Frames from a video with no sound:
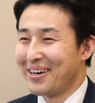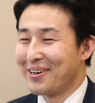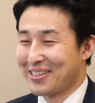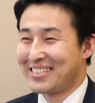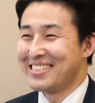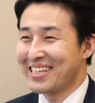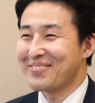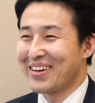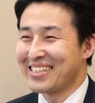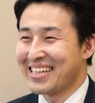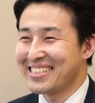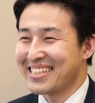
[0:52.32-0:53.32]
어, 긴장을
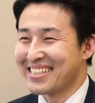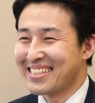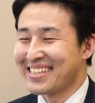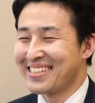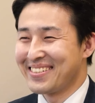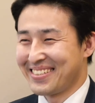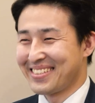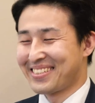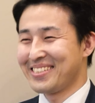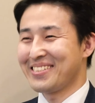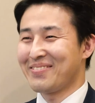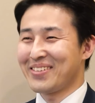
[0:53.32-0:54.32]
많이 하지 않을까요? 네,
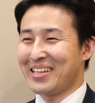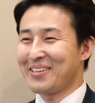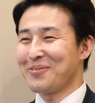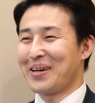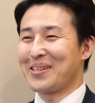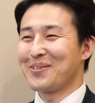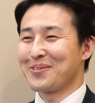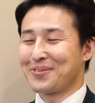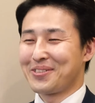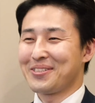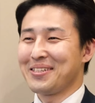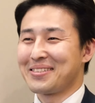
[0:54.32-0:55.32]
그래서 아마 따로 만들어
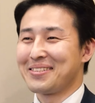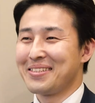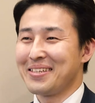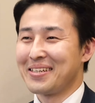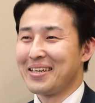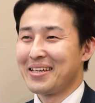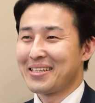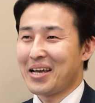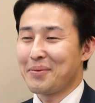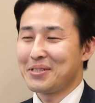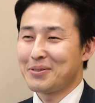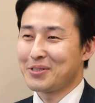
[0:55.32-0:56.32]
두신 것 같은데
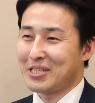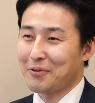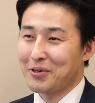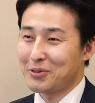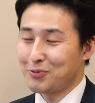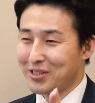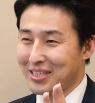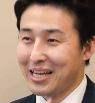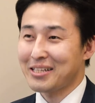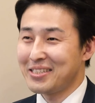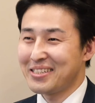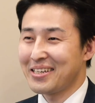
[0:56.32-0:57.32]
다만 이제 뭐 장관님 눈에
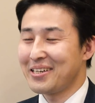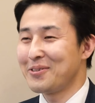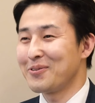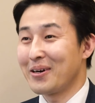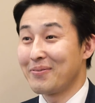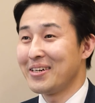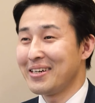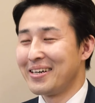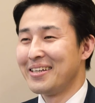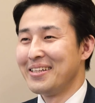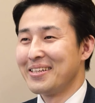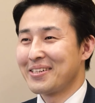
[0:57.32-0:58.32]
딱 띄게 하려고 아마
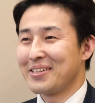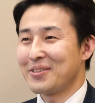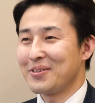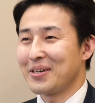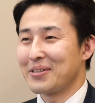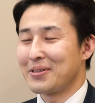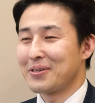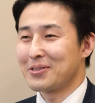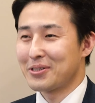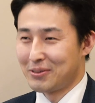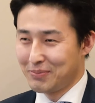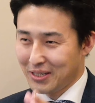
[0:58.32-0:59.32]
그랬던 것 같아요.
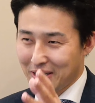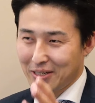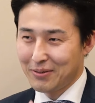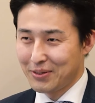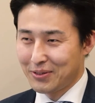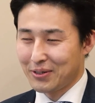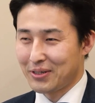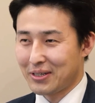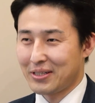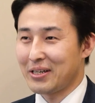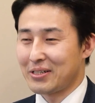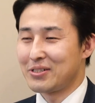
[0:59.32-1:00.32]
그래서 금색 엘리베이터 가 이렇게
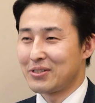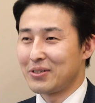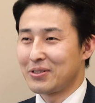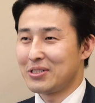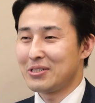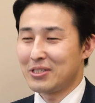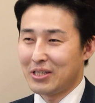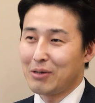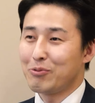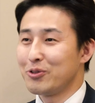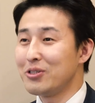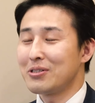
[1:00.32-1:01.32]
딱 있어요. 실제
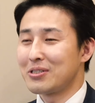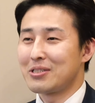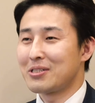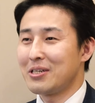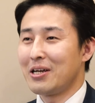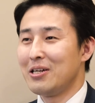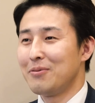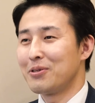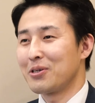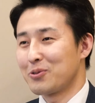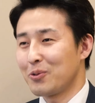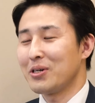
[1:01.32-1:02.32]
내부는 그냥
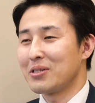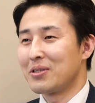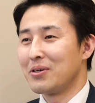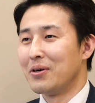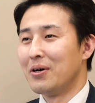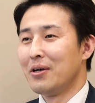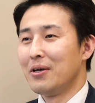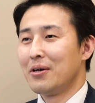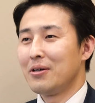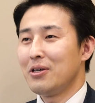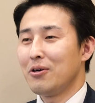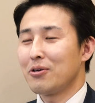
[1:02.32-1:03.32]
엘리베이터랑 똑같아요.
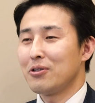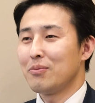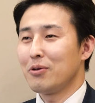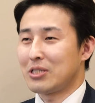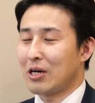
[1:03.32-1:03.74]
근데 여기는 뭐